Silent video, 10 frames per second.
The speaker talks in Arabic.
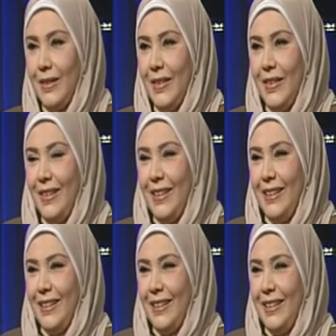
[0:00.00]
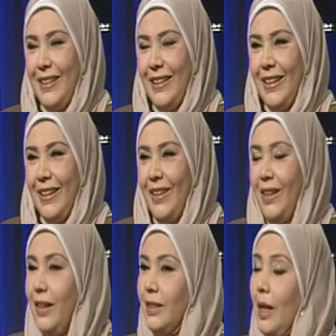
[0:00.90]
الموضوع مش كده
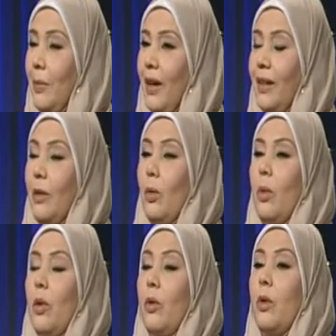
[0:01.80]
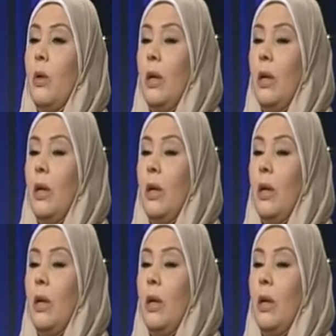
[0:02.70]
آه الموضوع طبعًا. موضوع جميل جدا